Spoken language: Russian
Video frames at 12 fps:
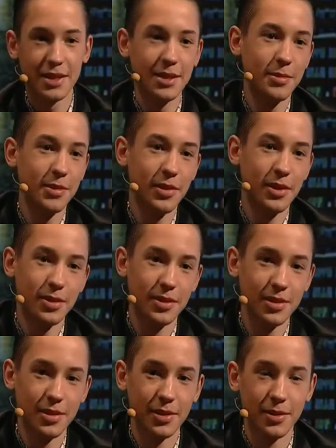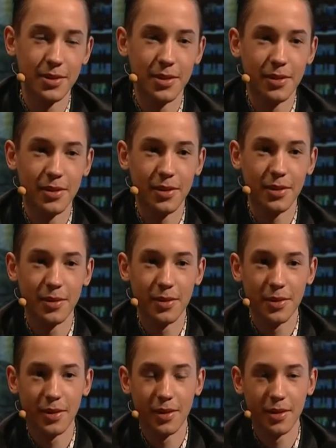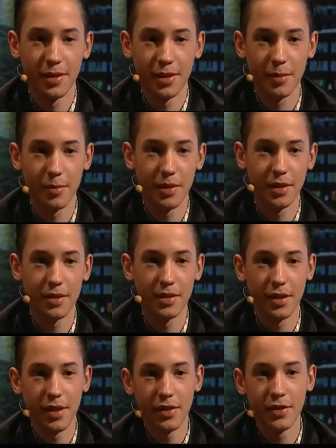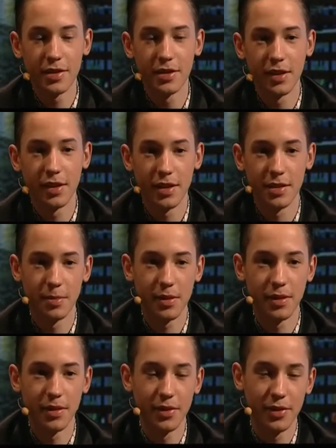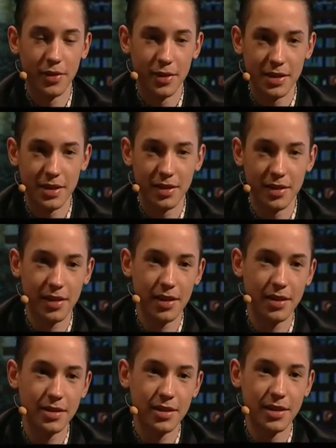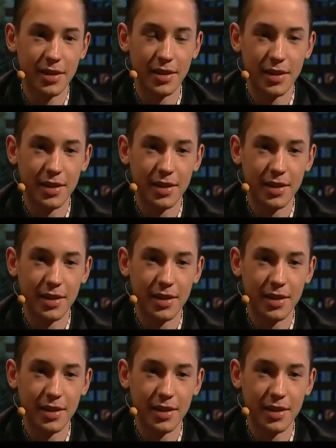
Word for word: Если бы вернулся, то все равно он же... Как бы, если раньше сделал рейс, пока он еще не сел на кресло.